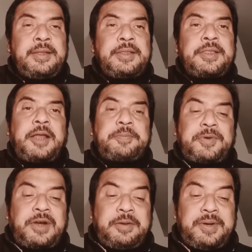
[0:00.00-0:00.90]

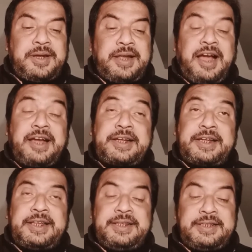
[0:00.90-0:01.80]
তারপর আবার
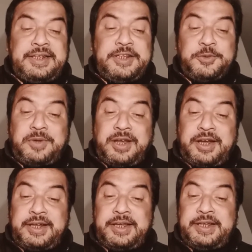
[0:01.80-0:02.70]
আঙ্কেল তিনিও
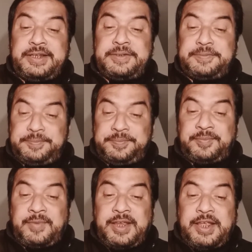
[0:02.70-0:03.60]
মারা গেলেন
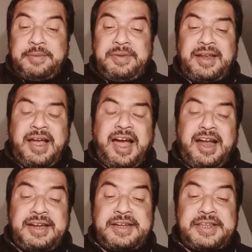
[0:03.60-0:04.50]
এবার
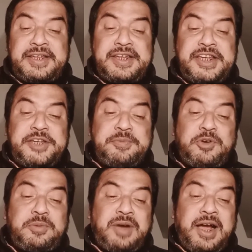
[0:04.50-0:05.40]
আন্টির
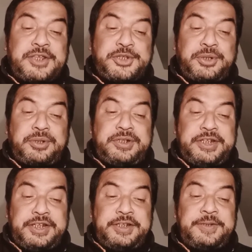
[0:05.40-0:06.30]
নির্মম
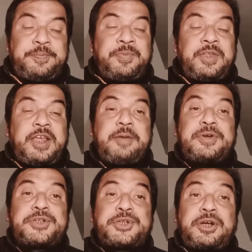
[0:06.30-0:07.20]
আচরণে
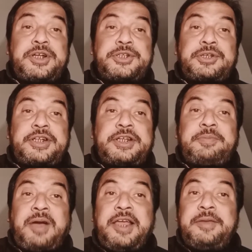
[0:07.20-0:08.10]
এবং সঙ্গে সঙ্গে
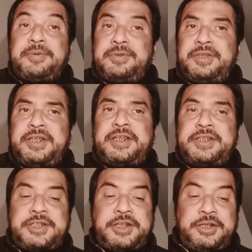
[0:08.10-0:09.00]
ভাই বোনদের
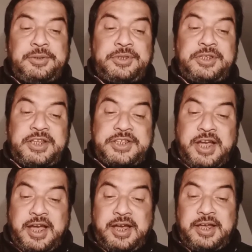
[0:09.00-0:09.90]
যে
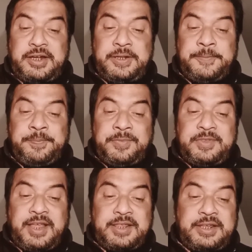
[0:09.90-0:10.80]
অত্যাচার
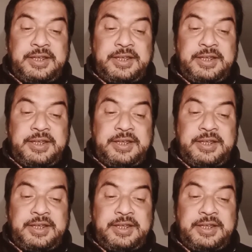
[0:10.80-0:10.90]
তাতে